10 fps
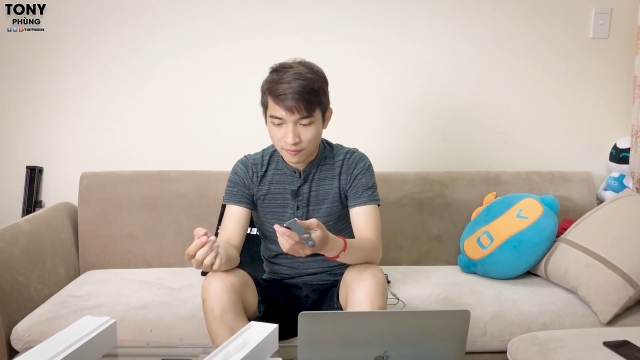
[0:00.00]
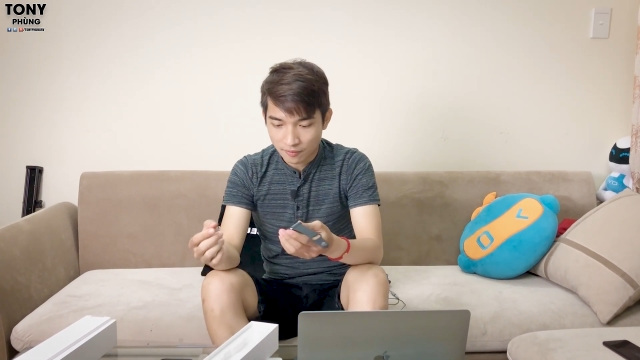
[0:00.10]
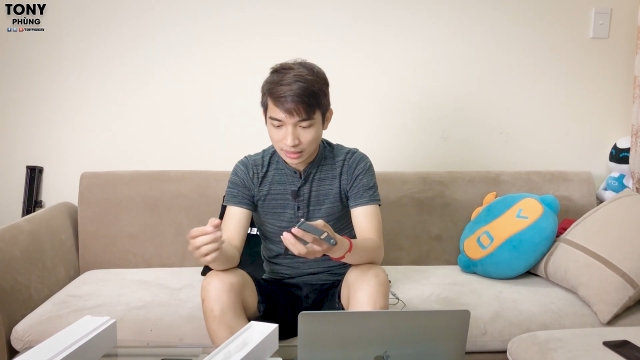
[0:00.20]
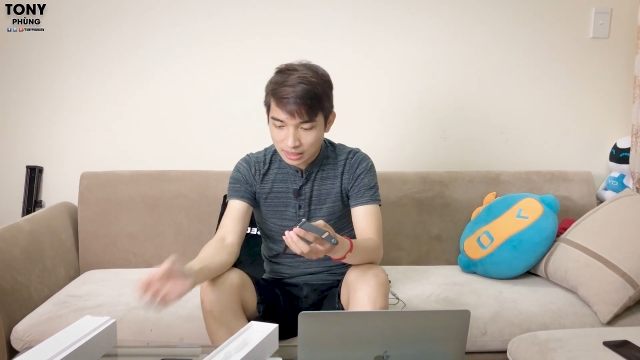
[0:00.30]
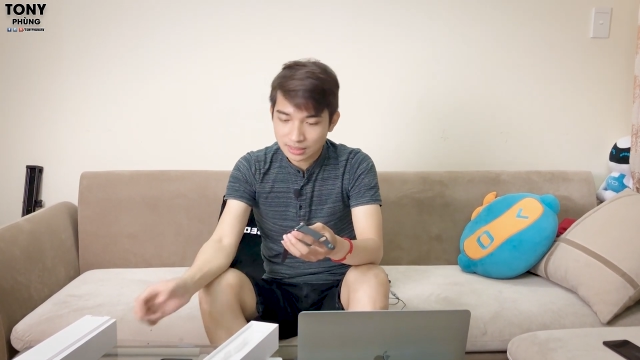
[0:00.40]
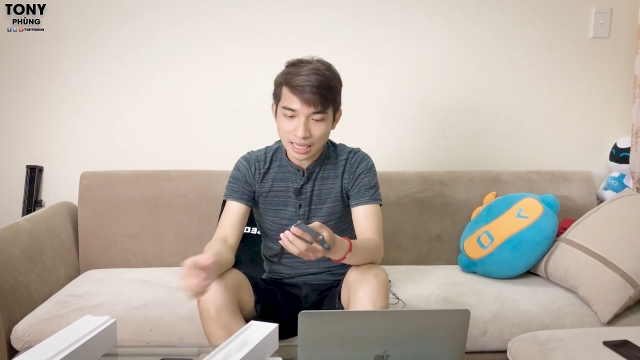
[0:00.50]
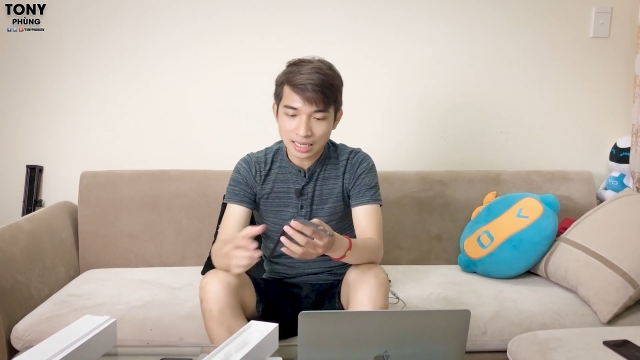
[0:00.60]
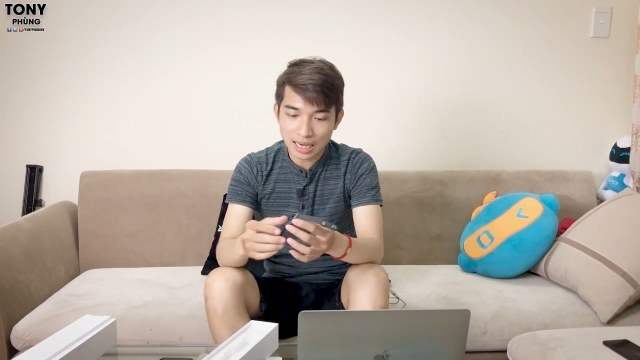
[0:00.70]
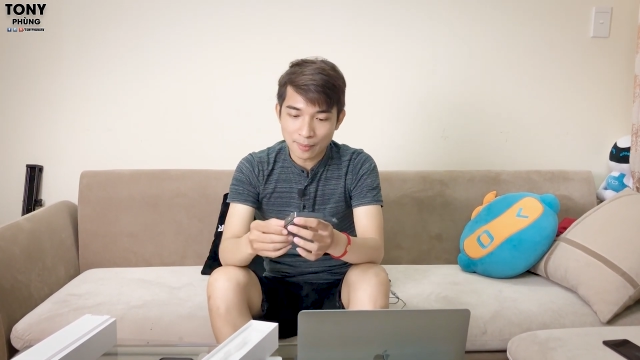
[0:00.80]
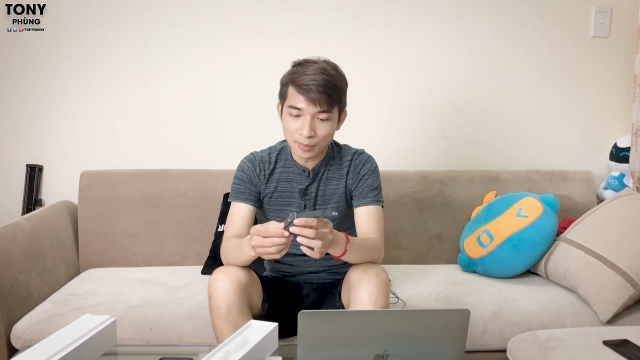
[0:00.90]
Và chắc chắn
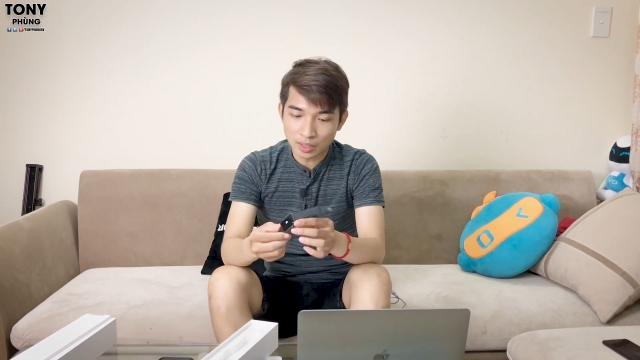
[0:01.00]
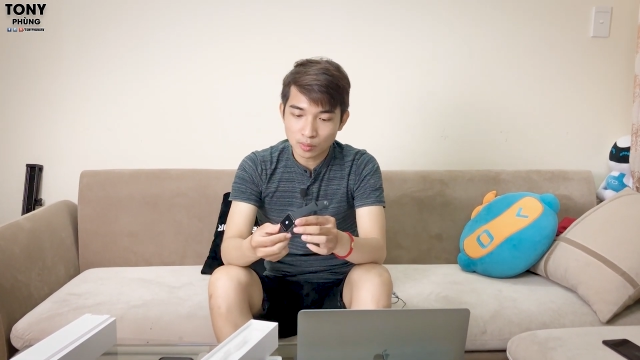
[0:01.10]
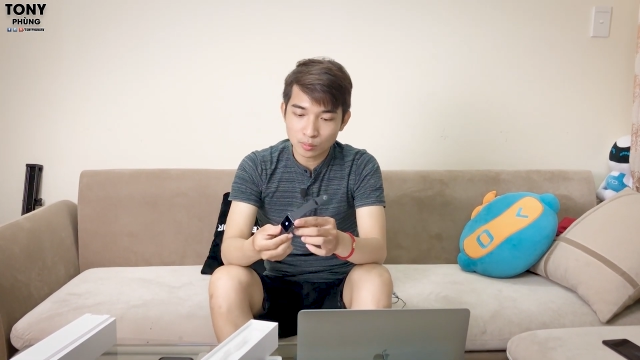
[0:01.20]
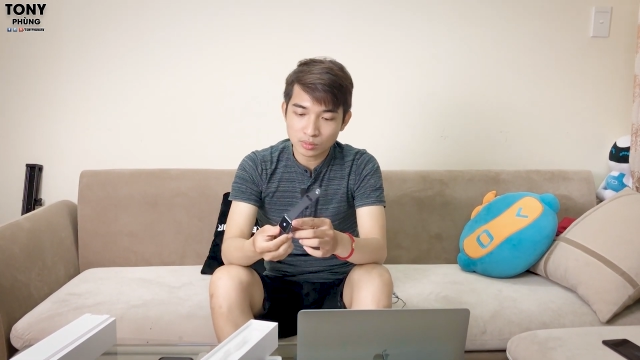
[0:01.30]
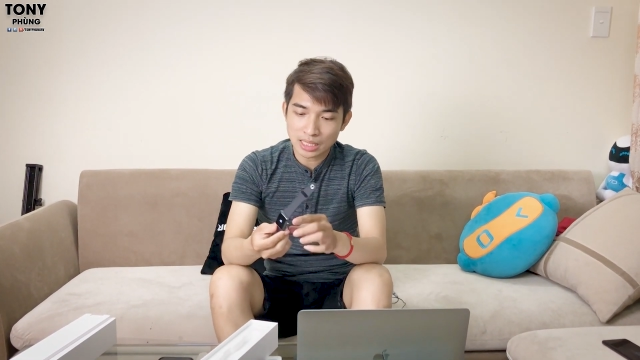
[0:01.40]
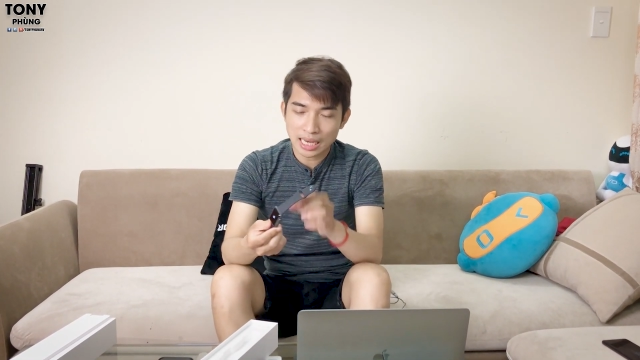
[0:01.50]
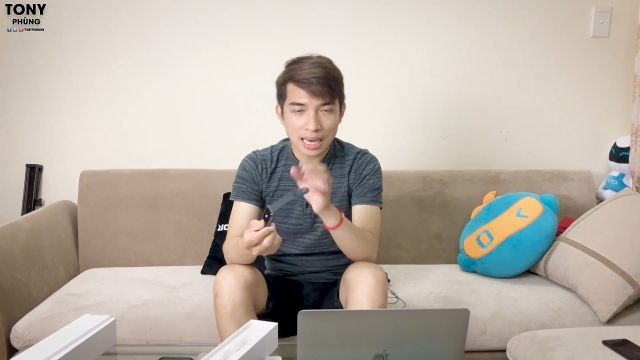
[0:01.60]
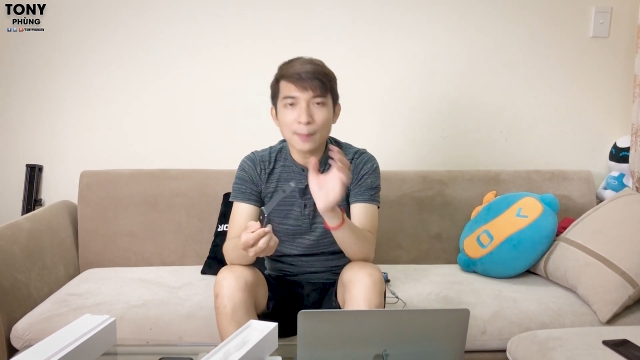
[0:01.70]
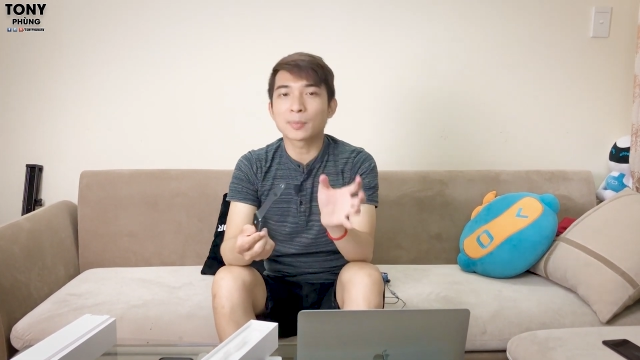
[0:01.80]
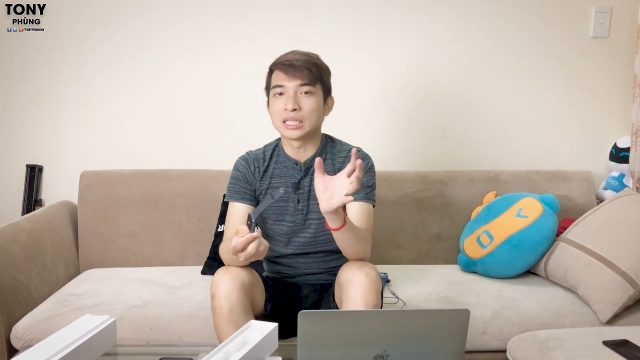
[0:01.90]
là mình cũng sẽ
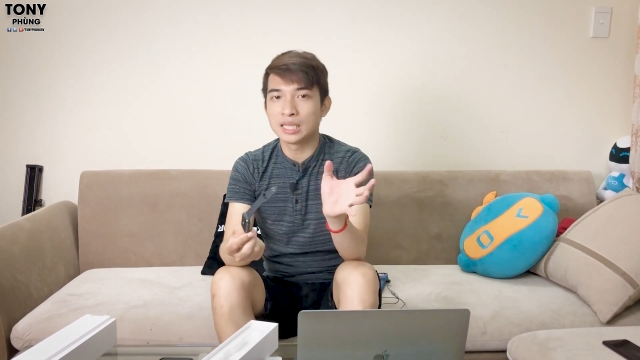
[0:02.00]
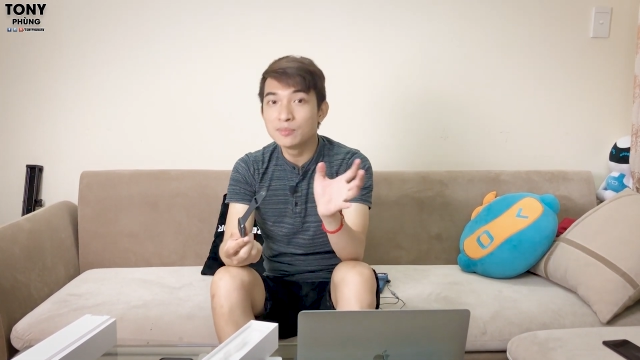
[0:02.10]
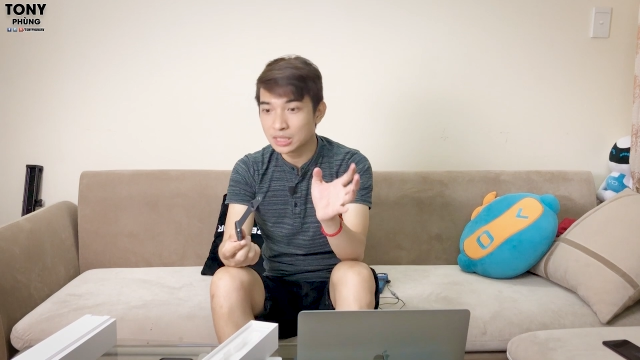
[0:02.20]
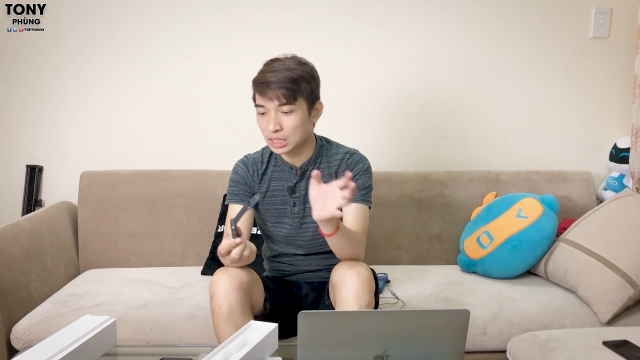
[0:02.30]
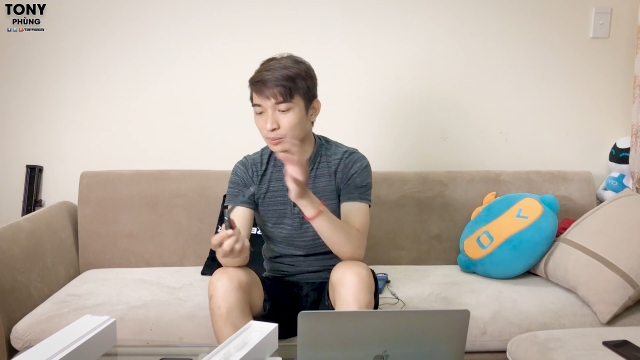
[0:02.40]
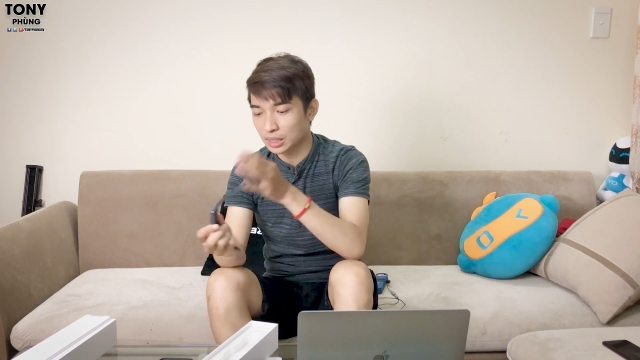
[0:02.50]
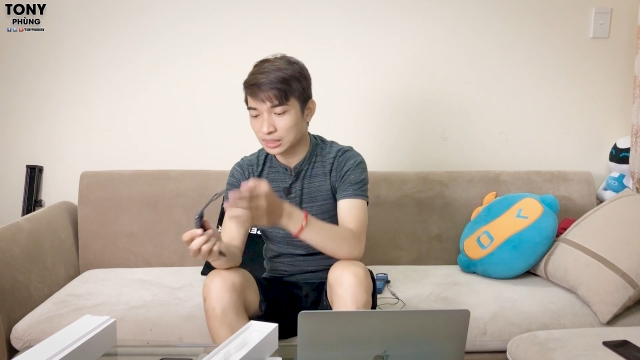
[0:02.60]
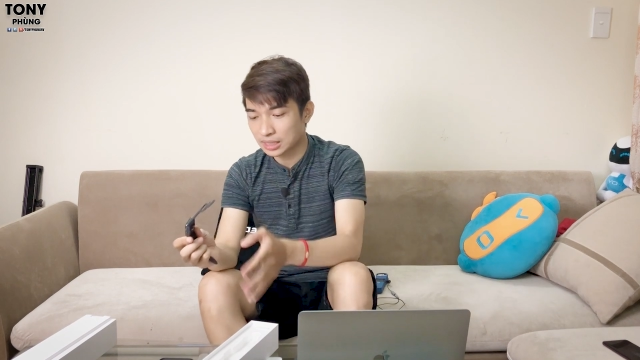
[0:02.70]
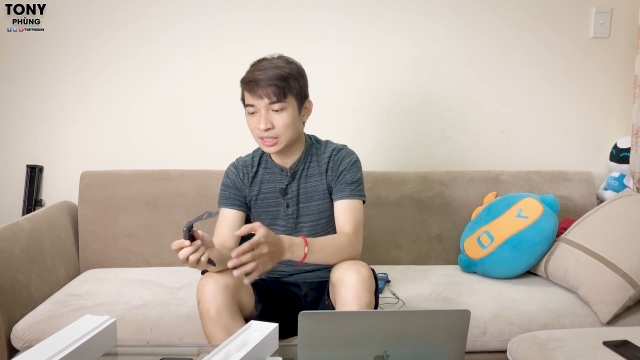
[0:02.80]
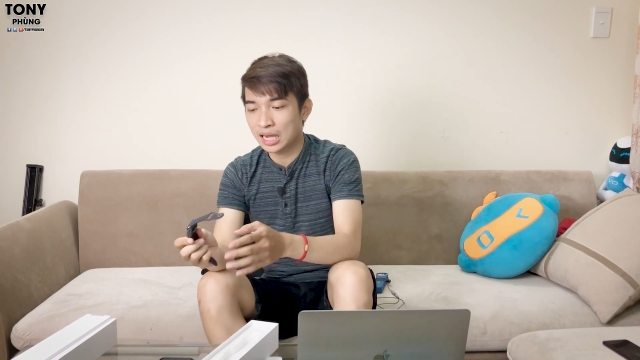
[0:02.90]
lắp cái sim chính của mình
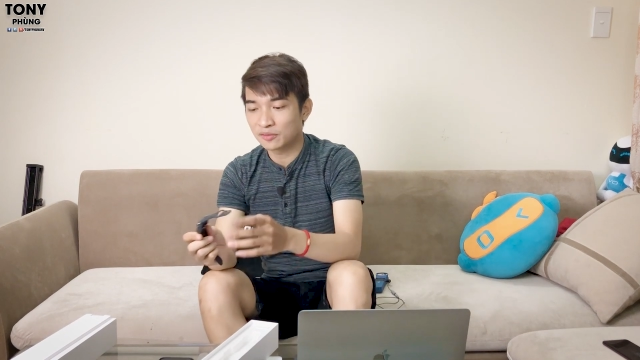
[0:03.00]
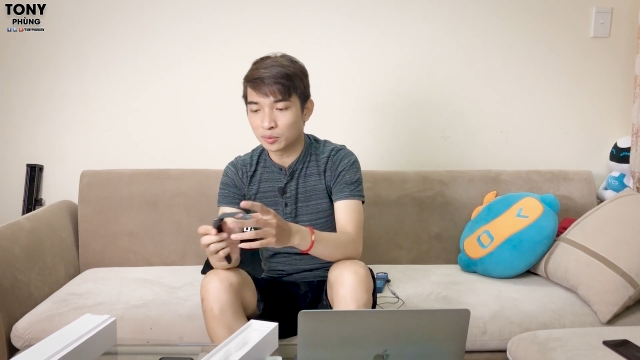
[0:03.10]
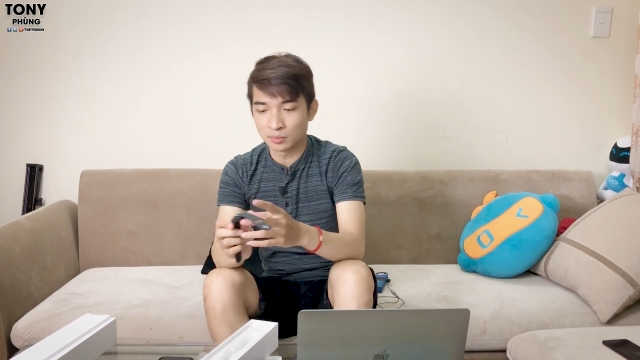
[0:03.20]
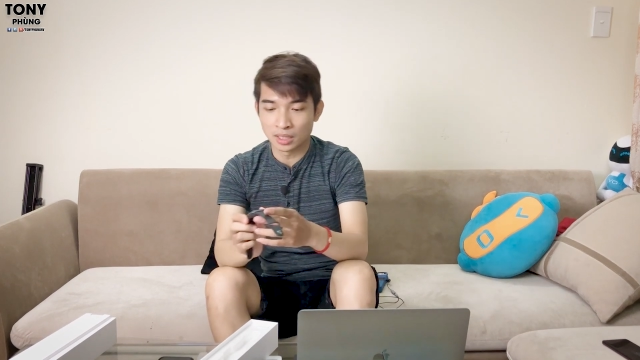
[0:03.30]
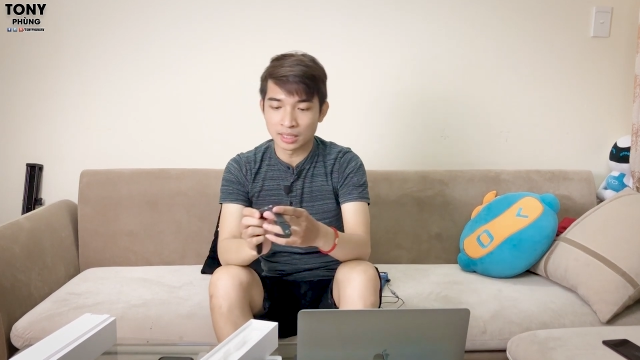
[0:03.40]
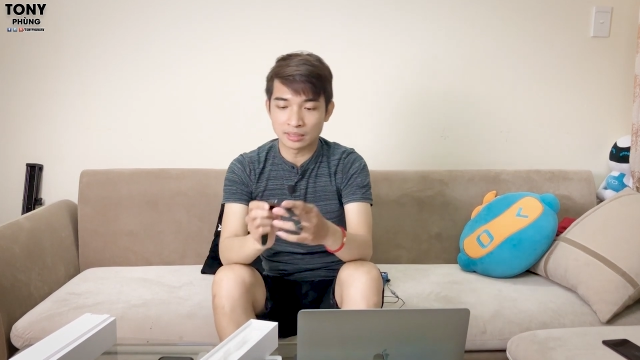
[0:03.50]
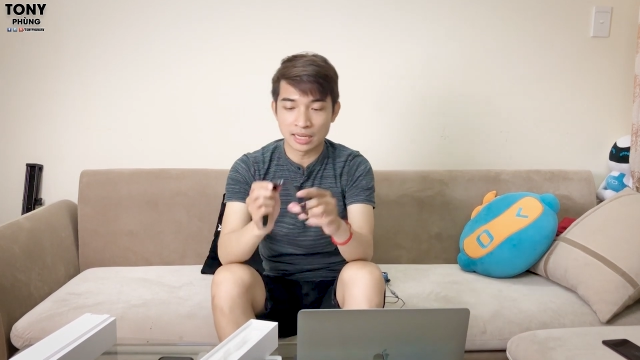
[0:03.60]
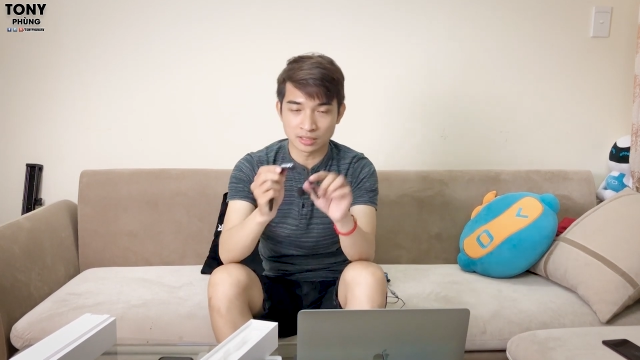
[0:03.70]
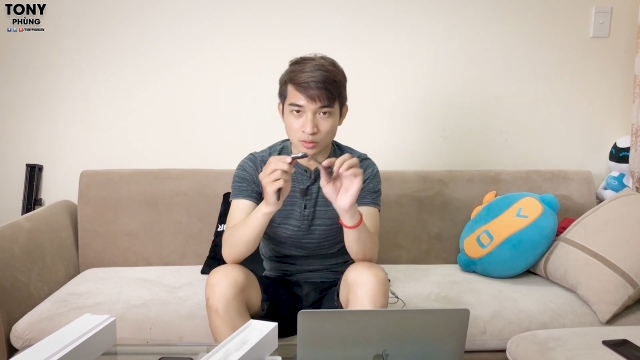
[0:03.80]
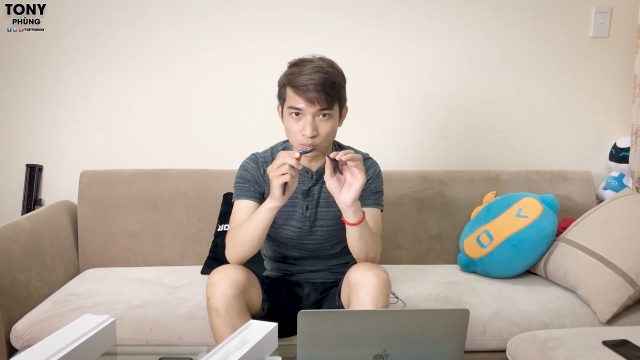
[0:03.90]
sang chiếc iPhone mười để
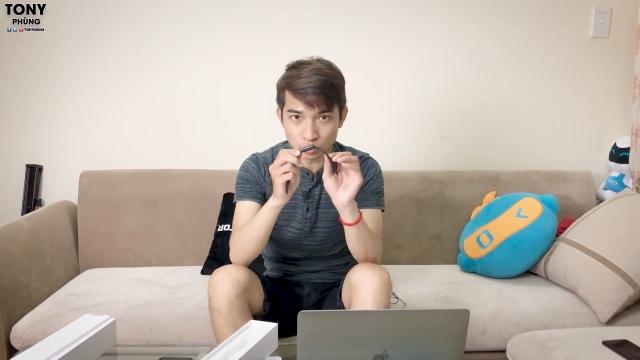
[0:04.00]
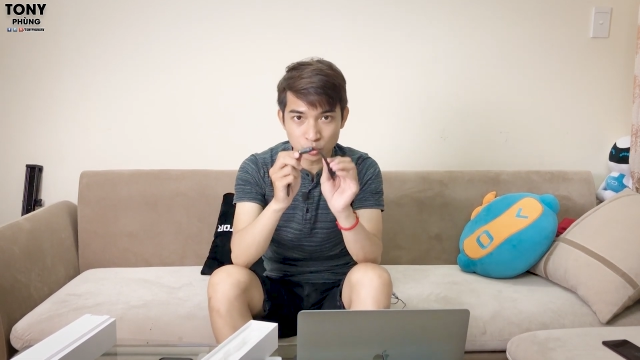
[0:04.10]
sử dụng